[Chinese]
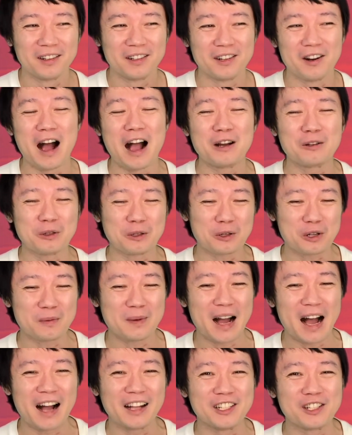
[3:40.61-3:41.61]
然后安卓就说
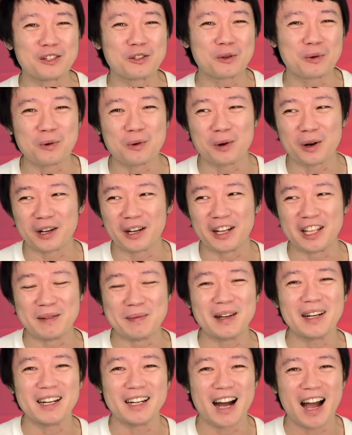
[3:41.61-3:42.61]
嘛，啊，你是中国人，你
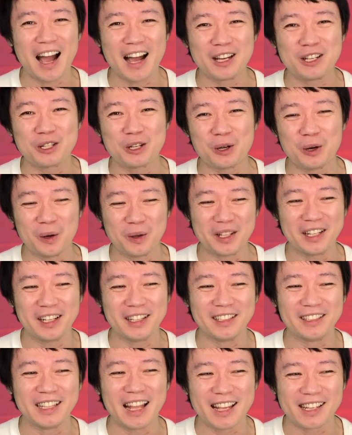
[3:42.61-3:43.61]
们很害羞，你
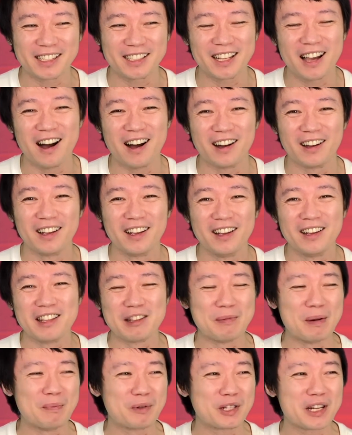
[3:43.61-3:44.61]
很内向，
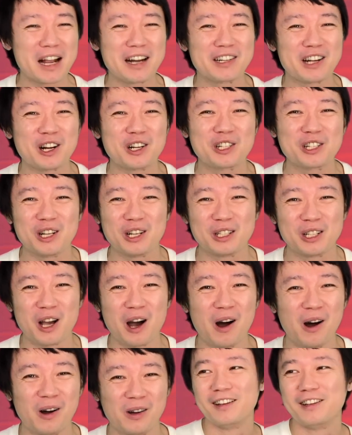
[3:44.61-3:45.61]
你们不擅长社
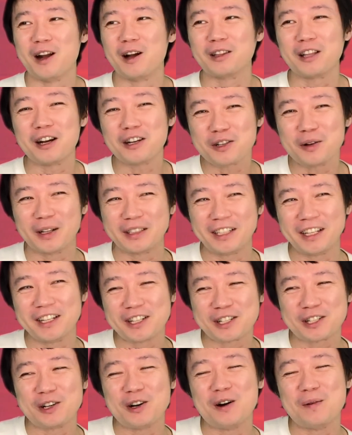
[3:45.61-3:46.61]
交。然后当时我听
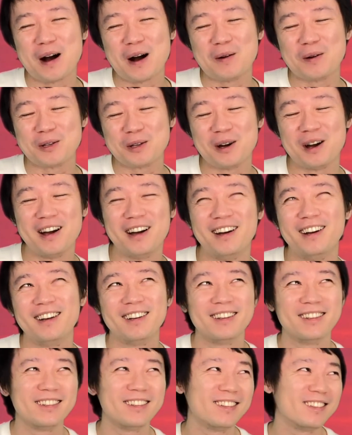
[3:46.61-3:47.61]
了之后嘛，我就，
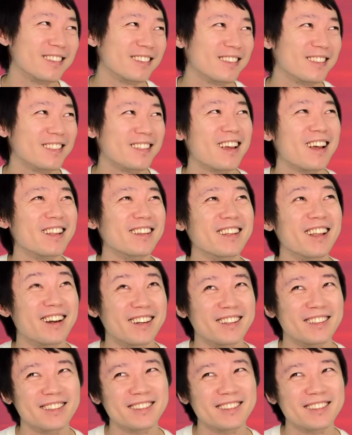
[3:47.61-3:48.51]
天哪。